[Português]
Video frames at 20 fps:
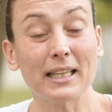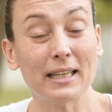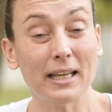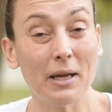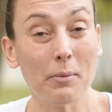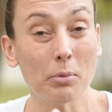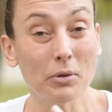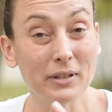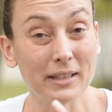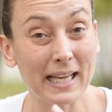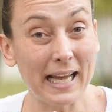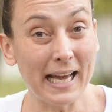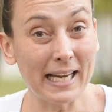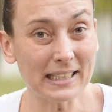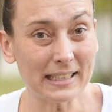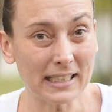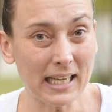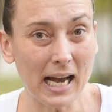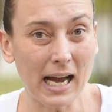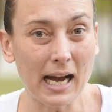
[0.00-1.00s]
tempo
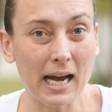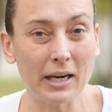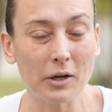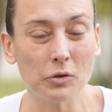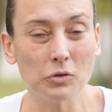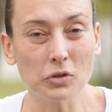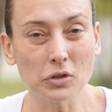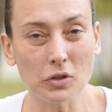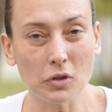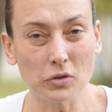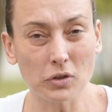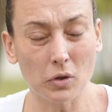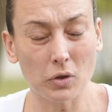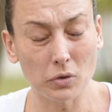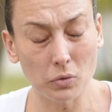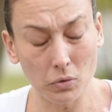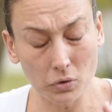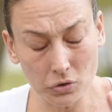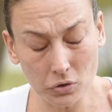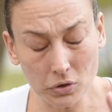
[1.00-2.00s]
nessa área onde o seu,
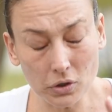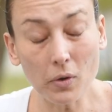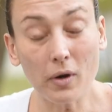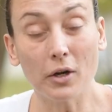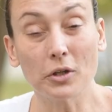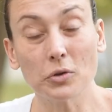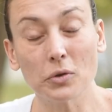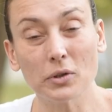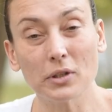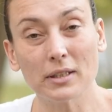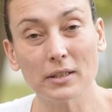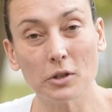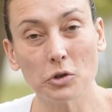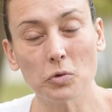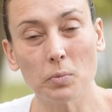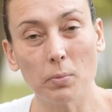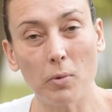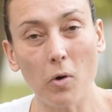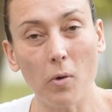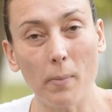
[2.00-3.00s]
onde o seu cachorro se
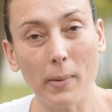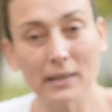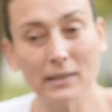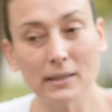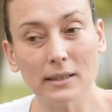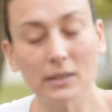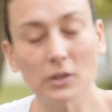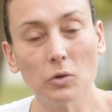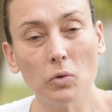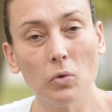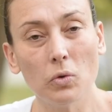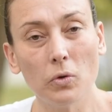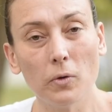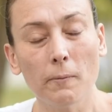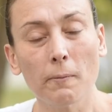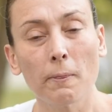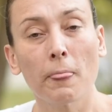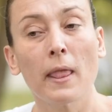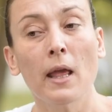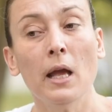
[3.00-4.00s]
sente um pouco pouco mais
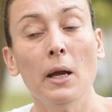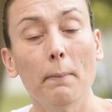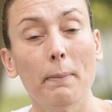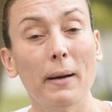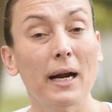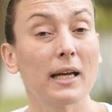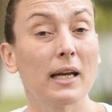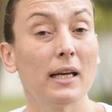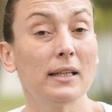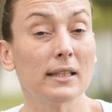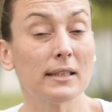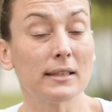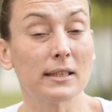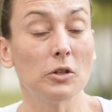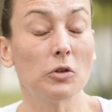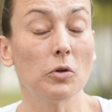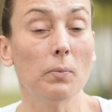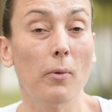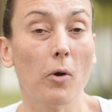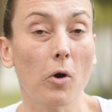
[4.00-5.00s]
inseguro, para que ele se
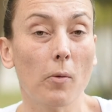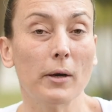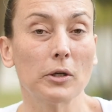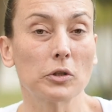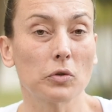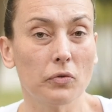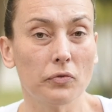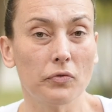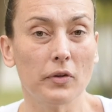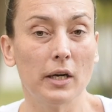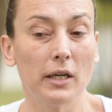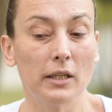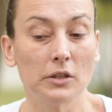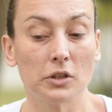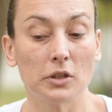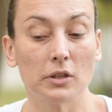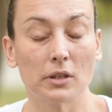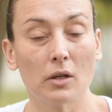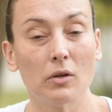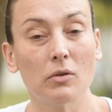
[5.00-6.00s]
sinta um pouco mais
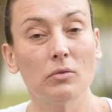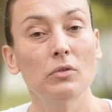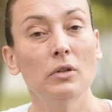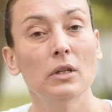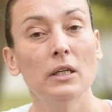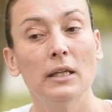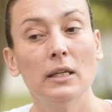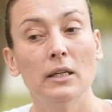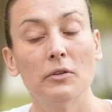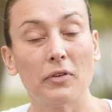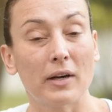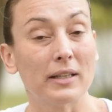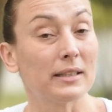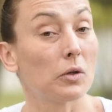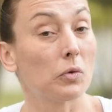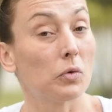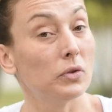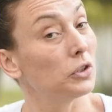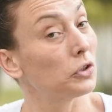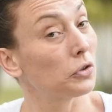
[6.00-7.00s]
confiante. Então,
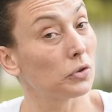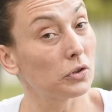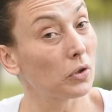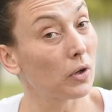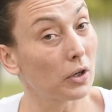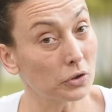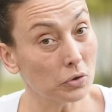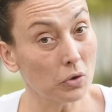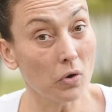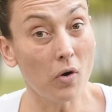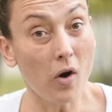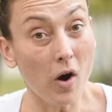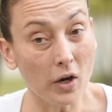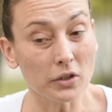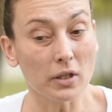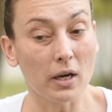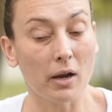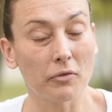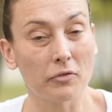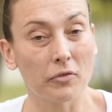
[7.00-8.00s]
faça coisas que o seu cachorro
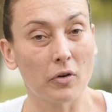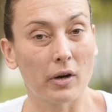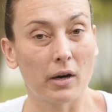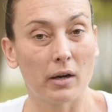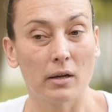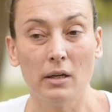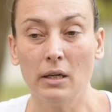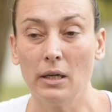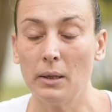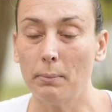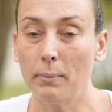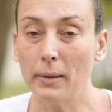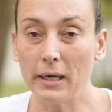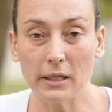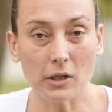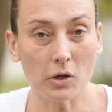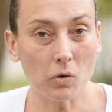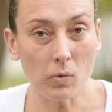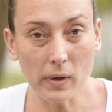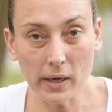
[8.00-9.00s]
gosta lá fora,
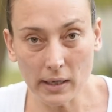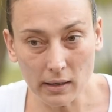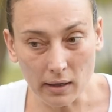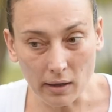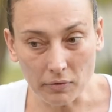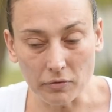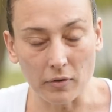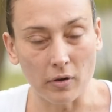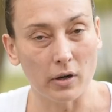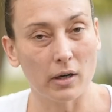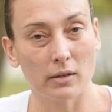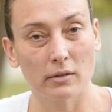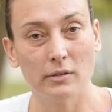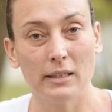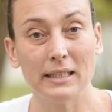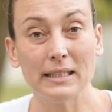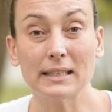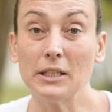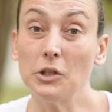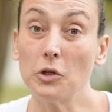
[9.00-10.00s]
brinque com ele lá fora,
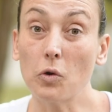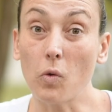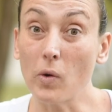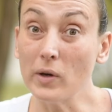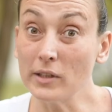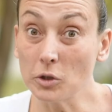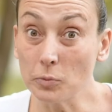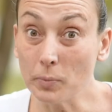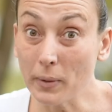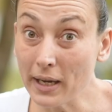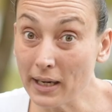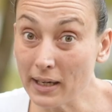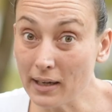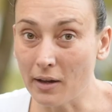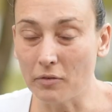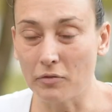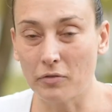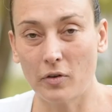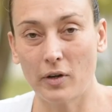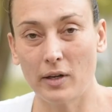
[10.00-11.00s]
ensine coisas para ele
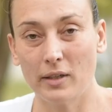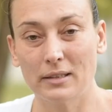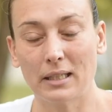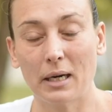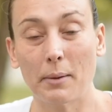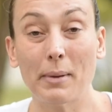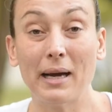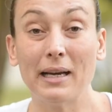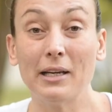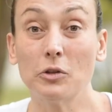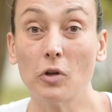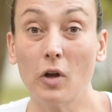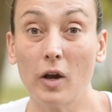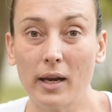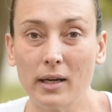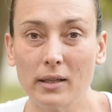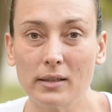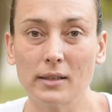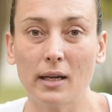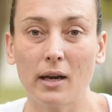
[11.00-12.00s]
lá fora, trabalhe
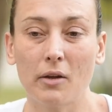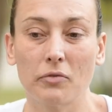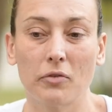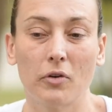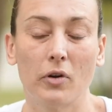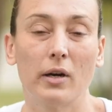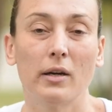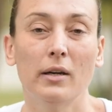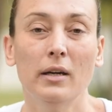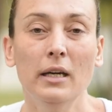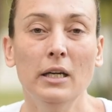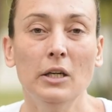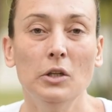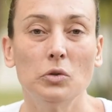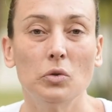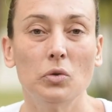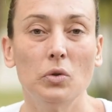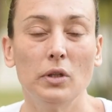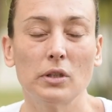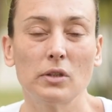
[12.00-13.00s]
tolerância lá fora.
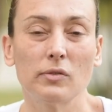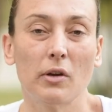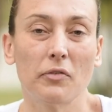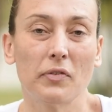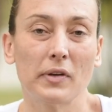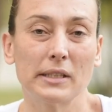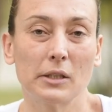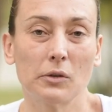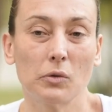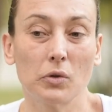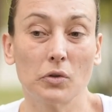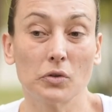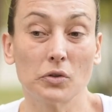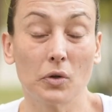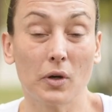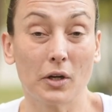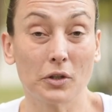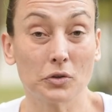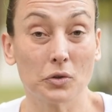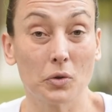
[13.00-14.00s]
Tudo isso vai fazer com que o
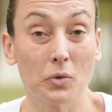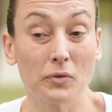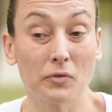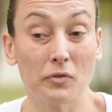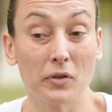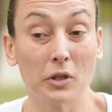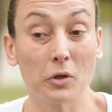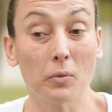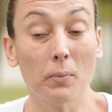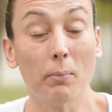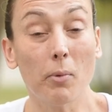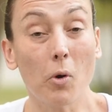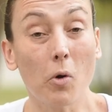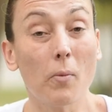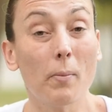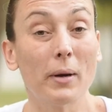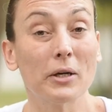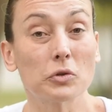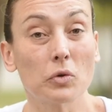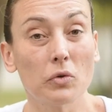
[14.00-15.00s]
seu cachorro fique um
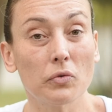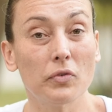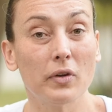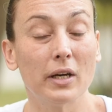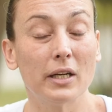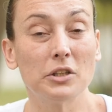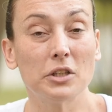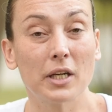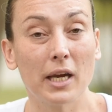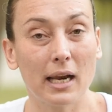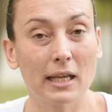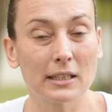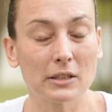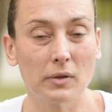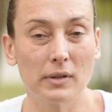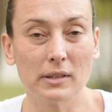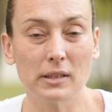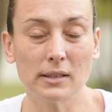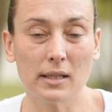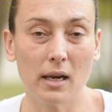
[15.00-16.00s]
pouco mais confiante em
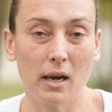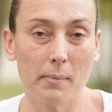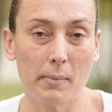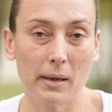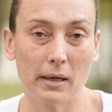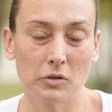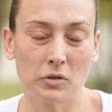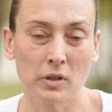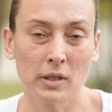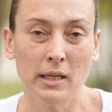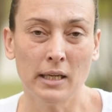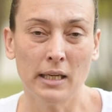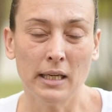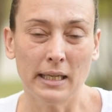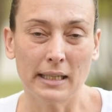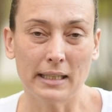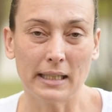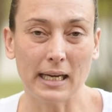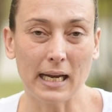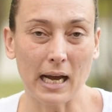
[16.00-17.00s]
relação a esses elementos
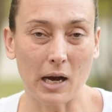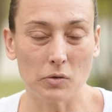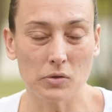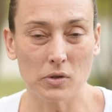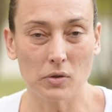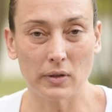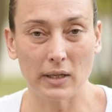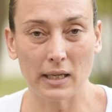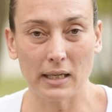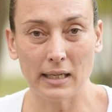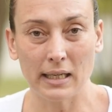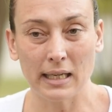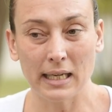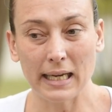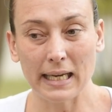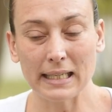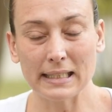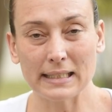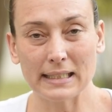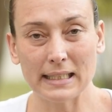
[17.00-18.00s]
que causam nele
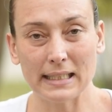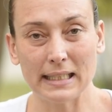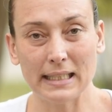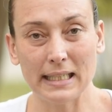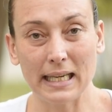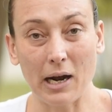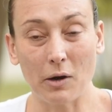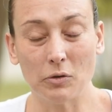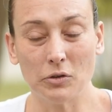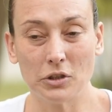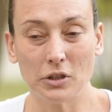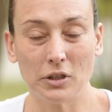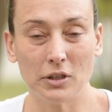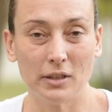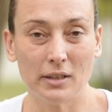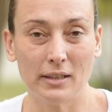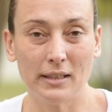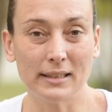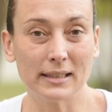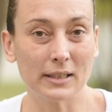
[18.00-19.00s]
esse grau
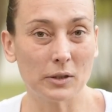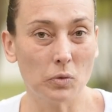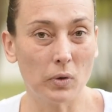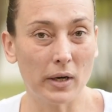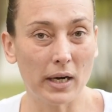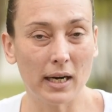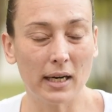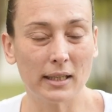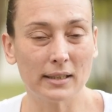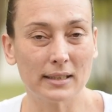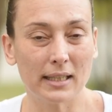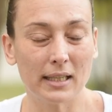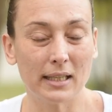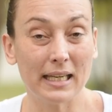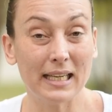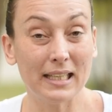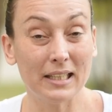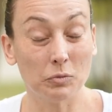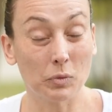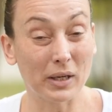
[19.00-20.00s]
de insegurança
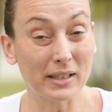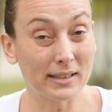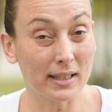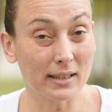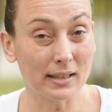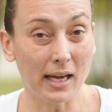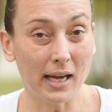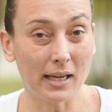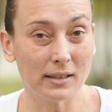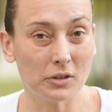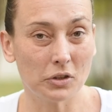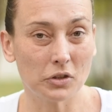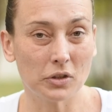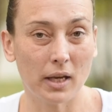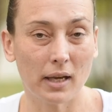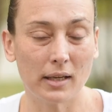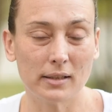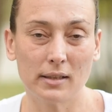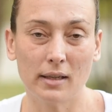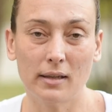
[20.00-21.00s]
e uma certa
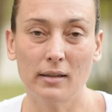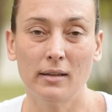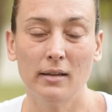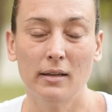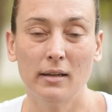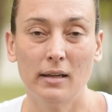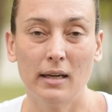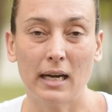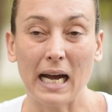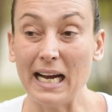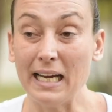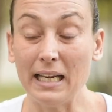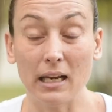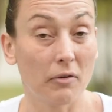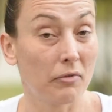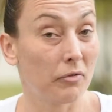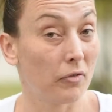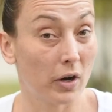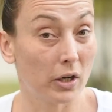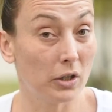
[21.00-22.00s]
resistência aí
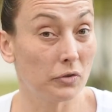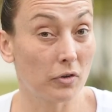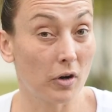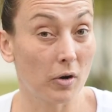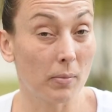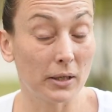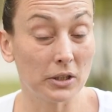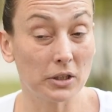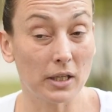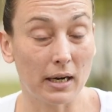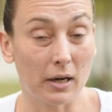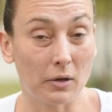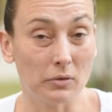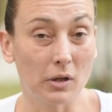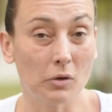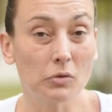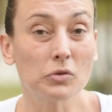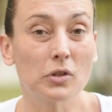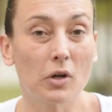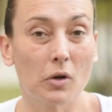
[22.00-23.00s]
lá fora de forma geral,
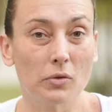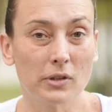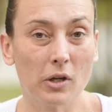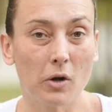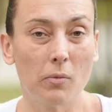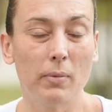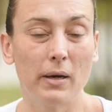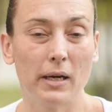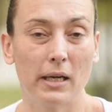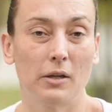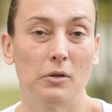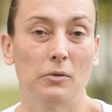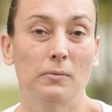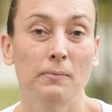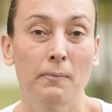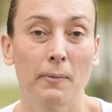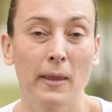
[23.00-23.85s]
não só usar o banheiro.